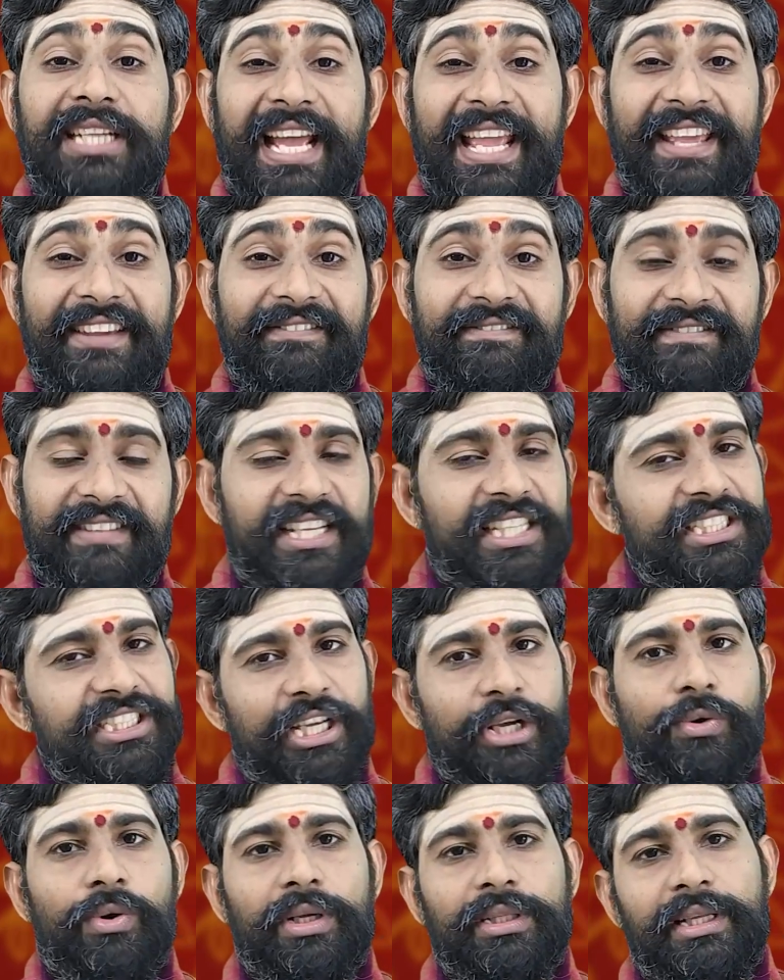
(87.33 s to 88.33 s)
టైం
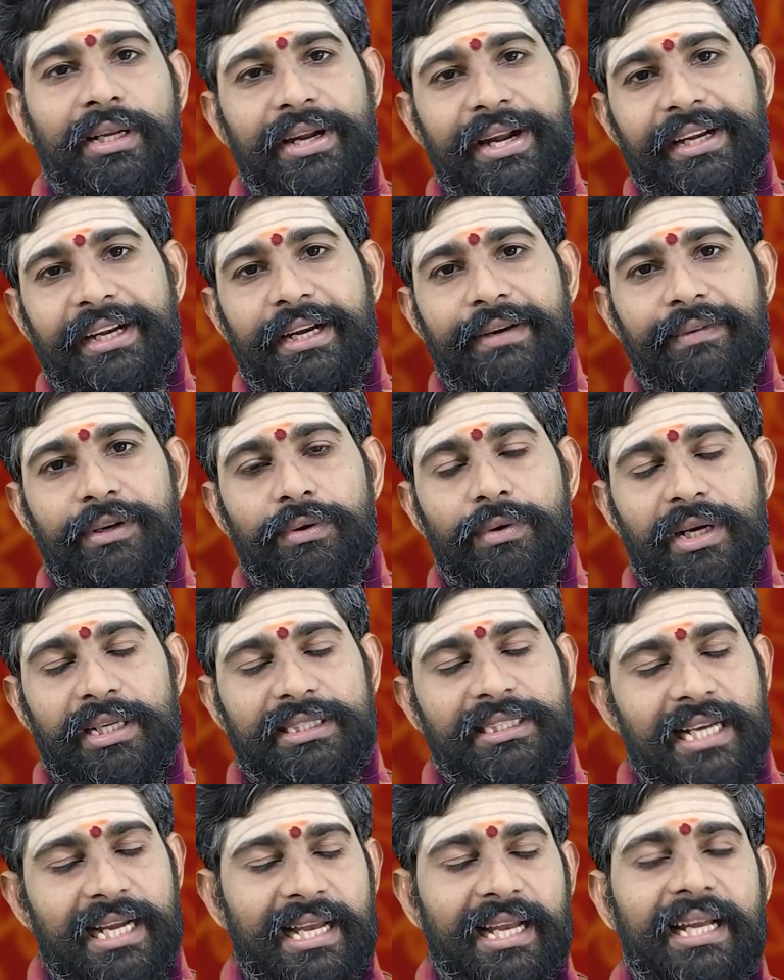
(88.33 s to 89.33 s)
వేస్ట్ అనేటటువంటి ఒక
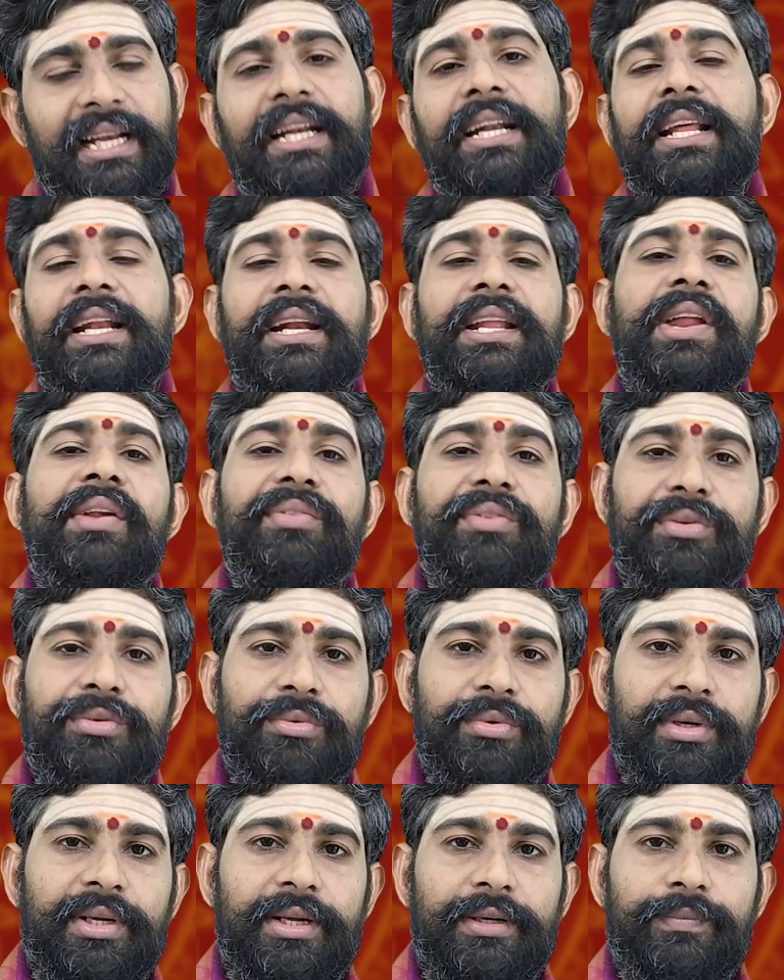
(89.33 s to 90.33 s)
చక్కని నిర్ణయం
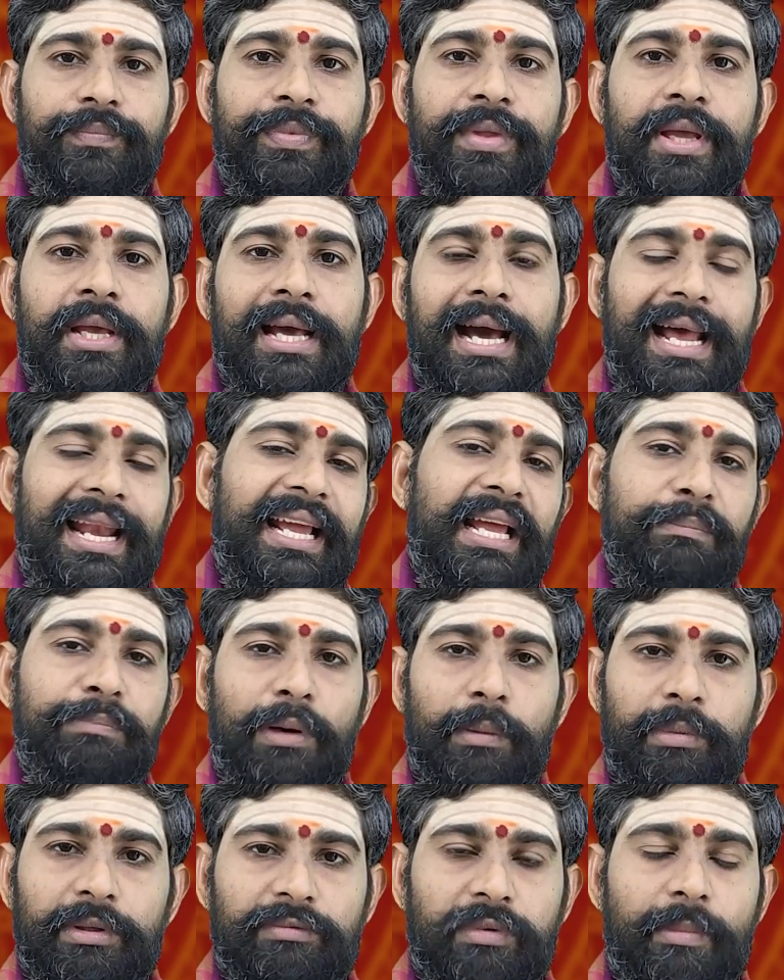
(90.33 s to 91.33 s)
తీసుకుంటారు అలాగే
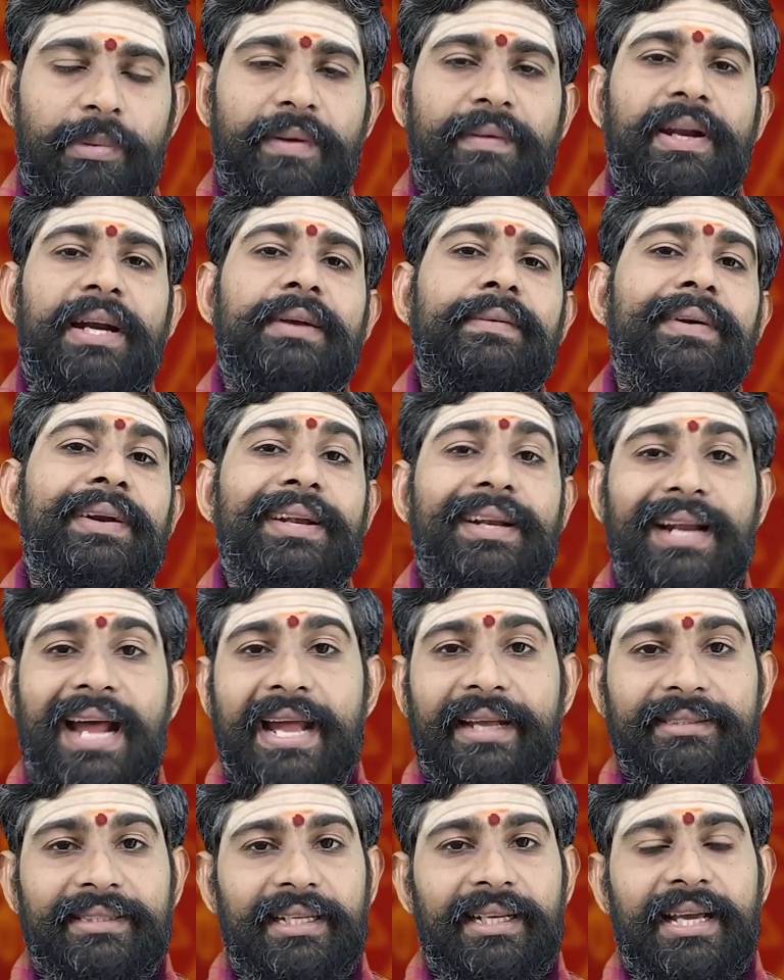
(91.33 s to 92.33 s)
ప్రభుత్వపరమైనటువంటి
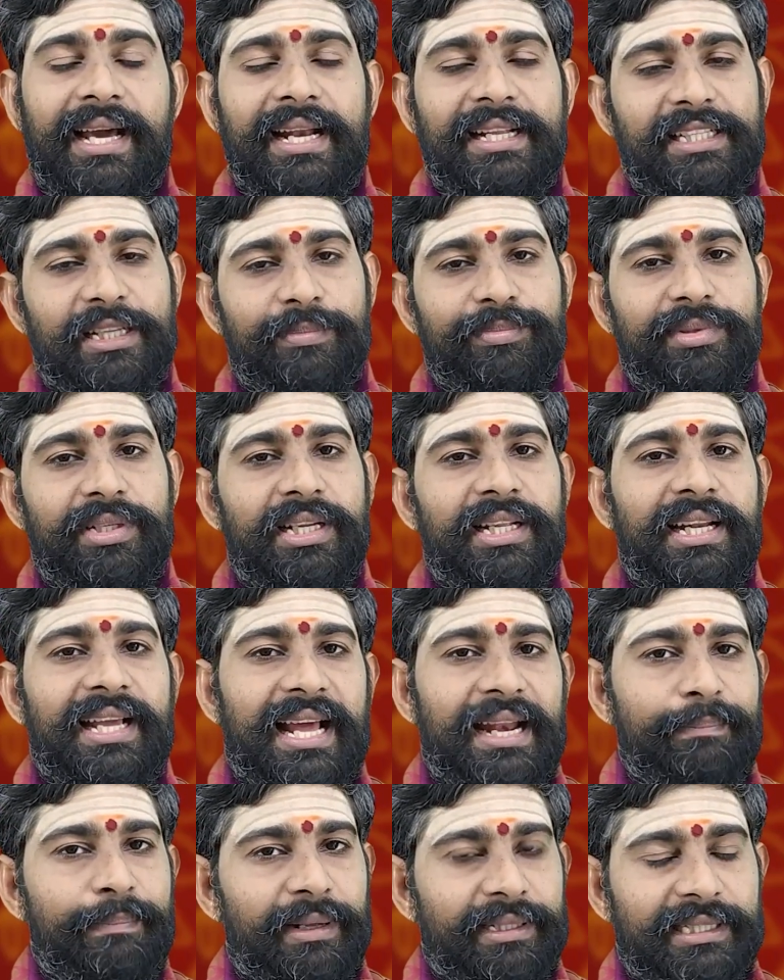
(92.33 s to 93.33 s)
రాయితీలు కానీ సబ్సిడీలు
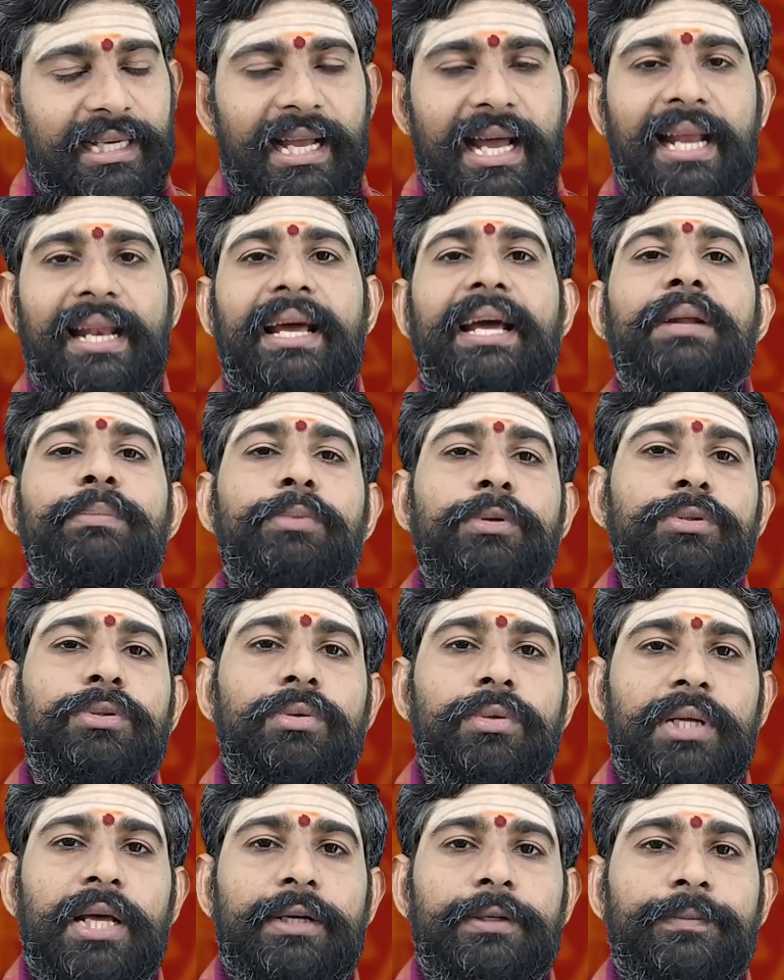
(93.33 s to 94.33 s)
కానీ పథకాలు కానీ
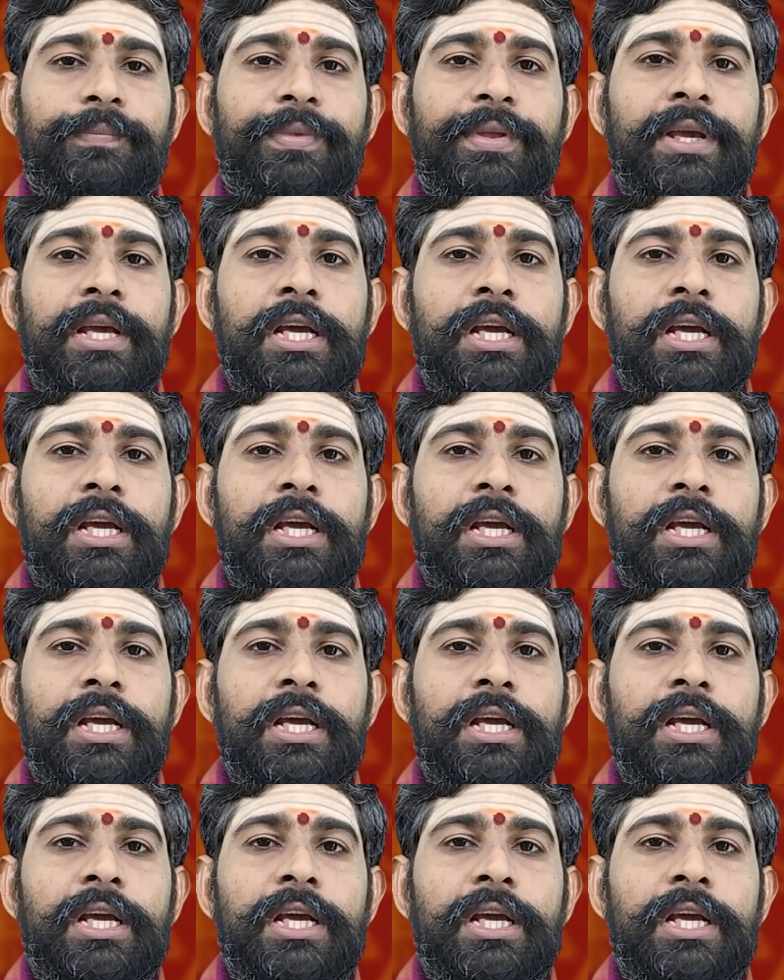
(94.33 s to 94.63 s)
పొందుకుంటారు